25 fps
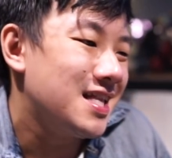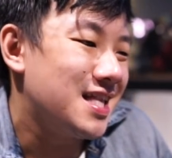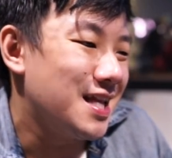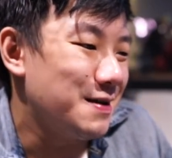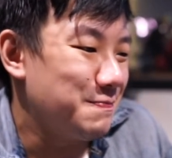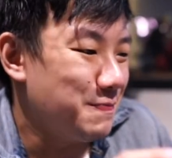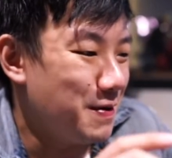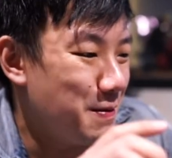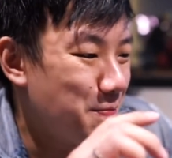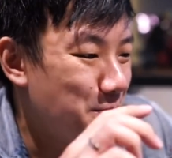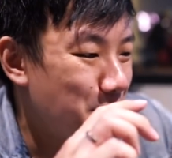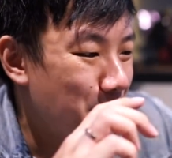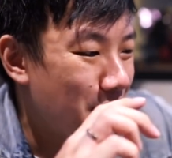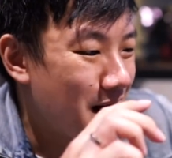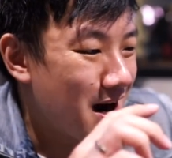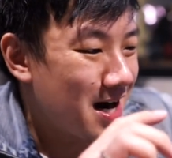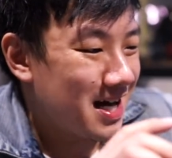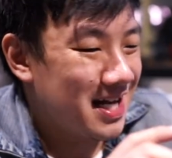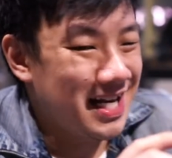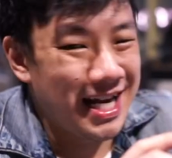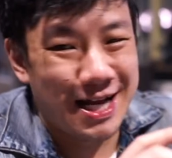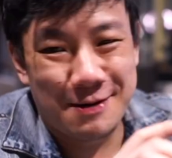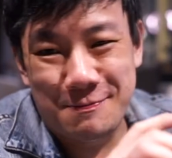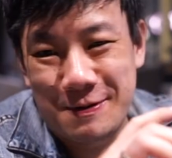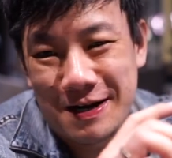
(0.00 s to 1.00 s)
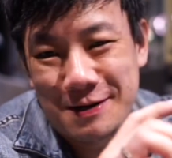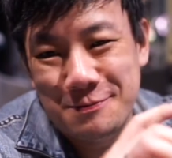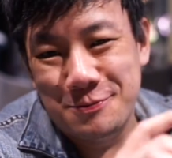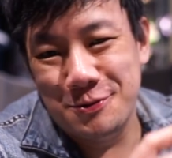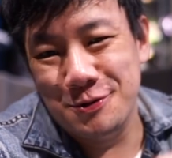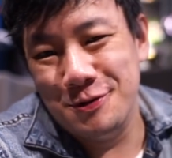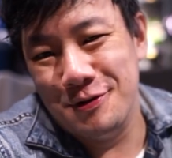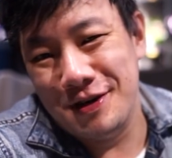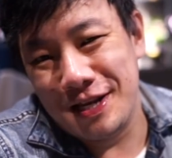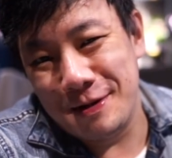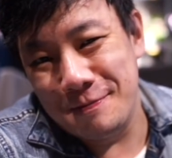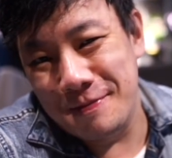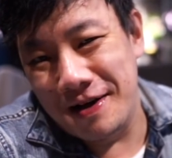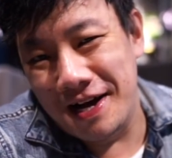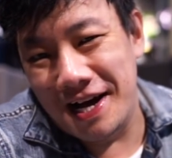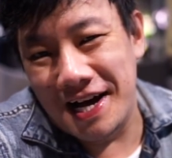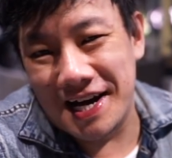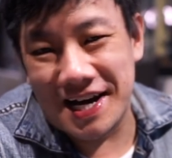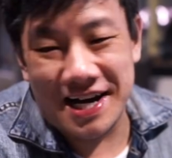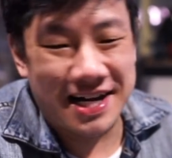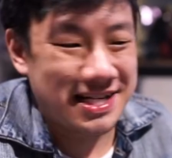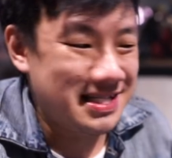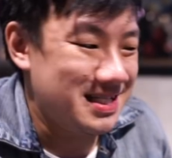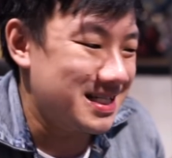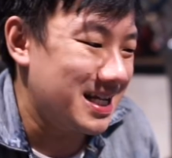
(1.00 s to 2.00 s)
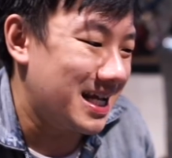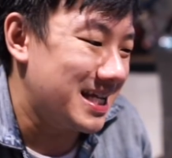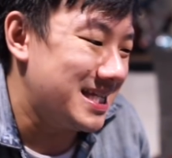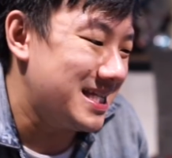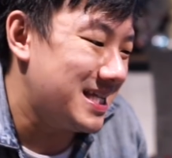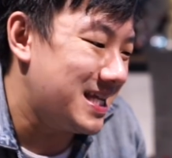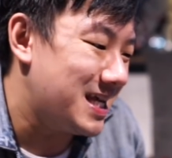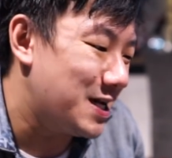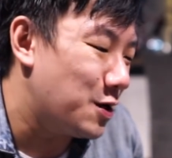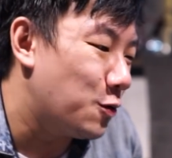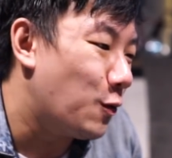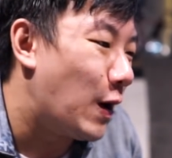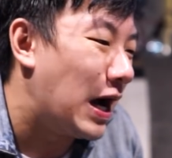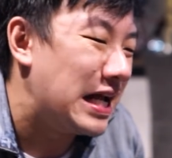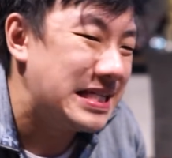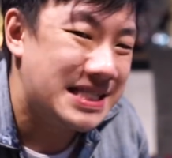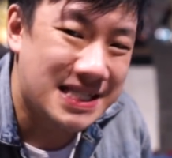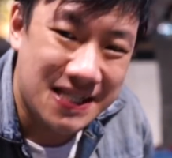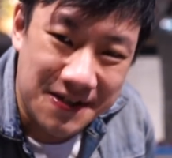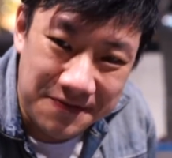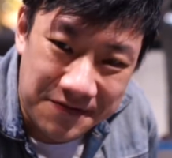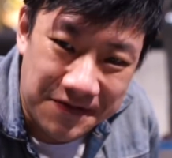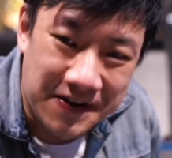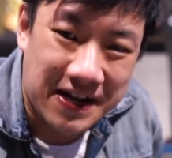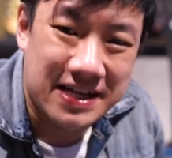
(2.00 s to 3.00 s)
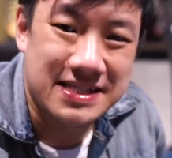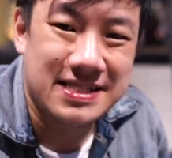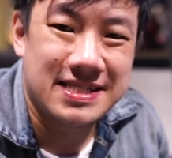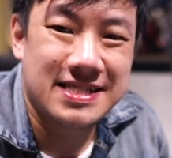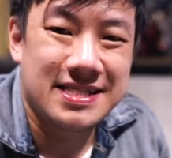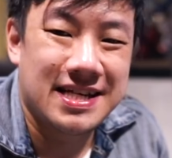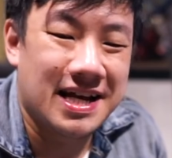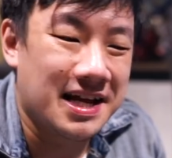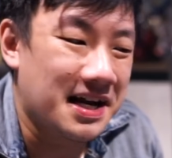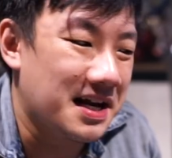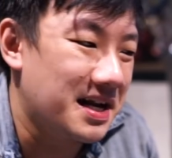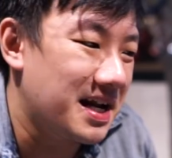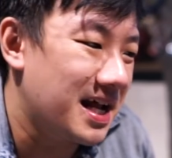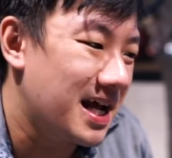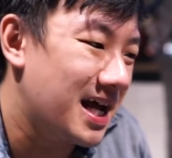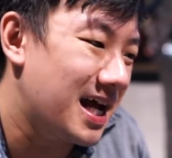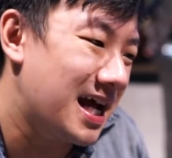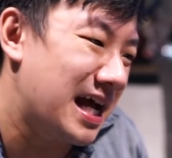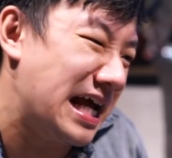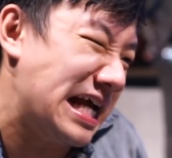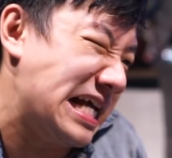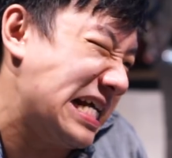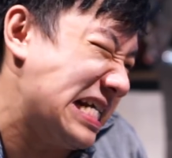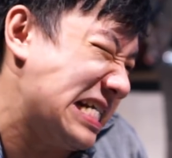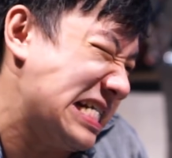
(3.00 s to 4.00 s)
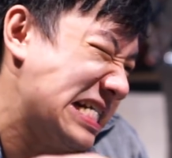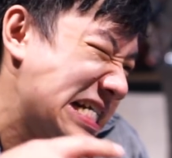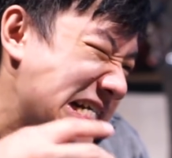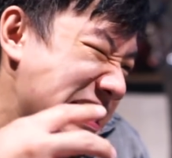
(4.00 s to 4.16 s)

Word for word: tapi Mark 85 rasanya wajib friends, karena